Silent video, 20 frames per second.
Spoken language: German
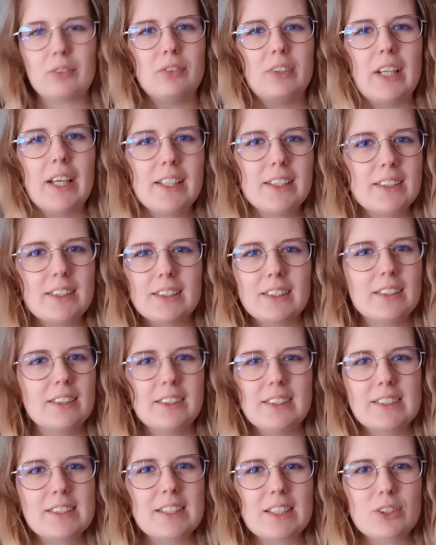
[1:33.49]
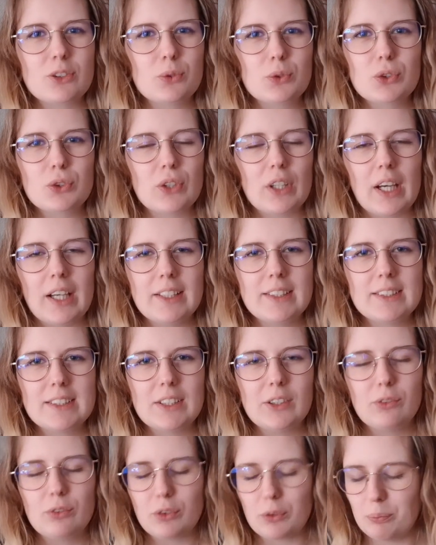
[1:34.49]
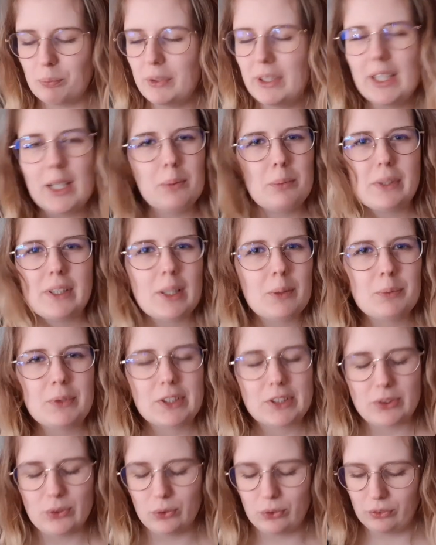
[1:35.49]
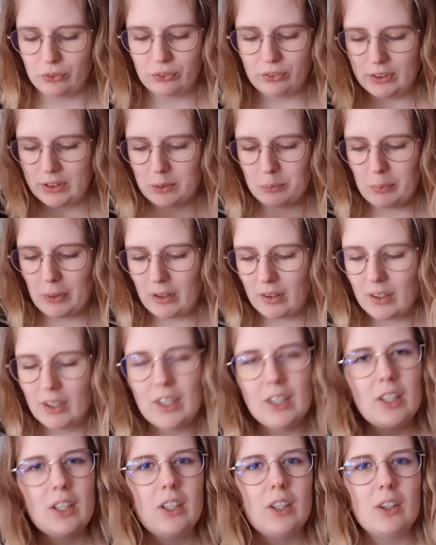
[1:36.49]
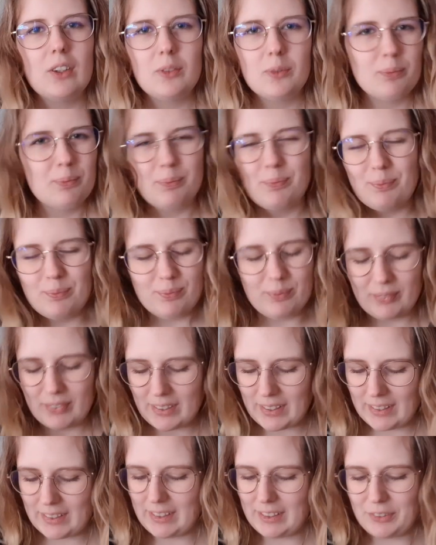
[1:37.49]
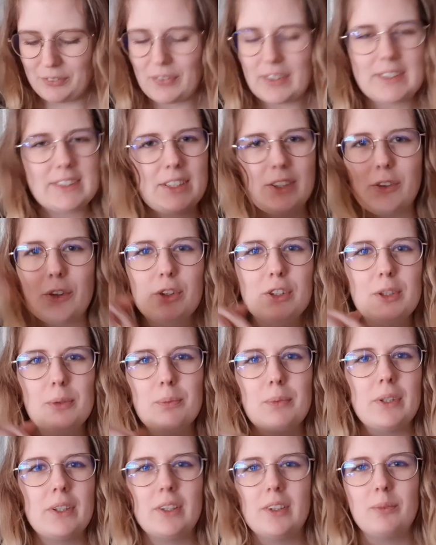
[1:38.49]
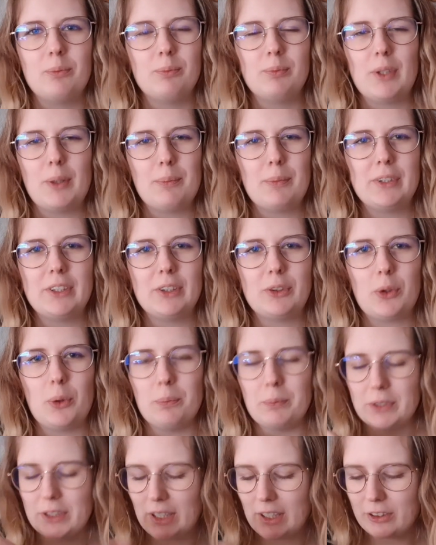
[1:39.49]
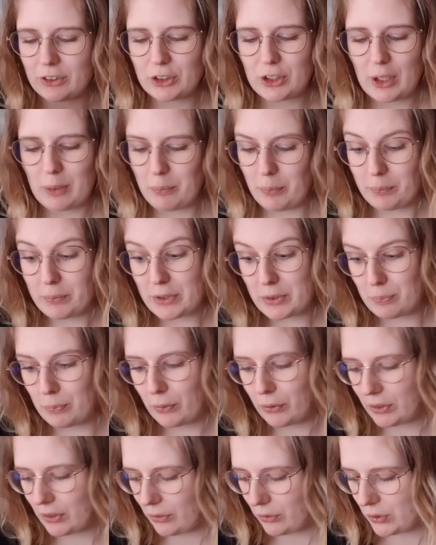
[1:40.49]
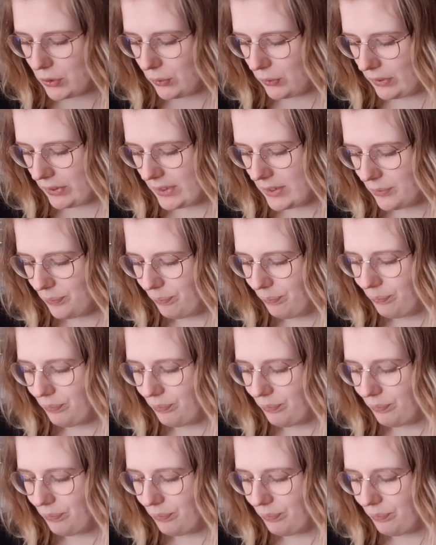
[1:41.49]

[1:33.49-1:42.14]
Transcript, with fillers: Vielleicht äh, ist das nur so eine Ansicht von mir, aber ich habe das irgendwie immer. Ich weiß nicht, könnt ihr mir ja mal in die Kommentare schreiben, ob das bei euch auch so ist.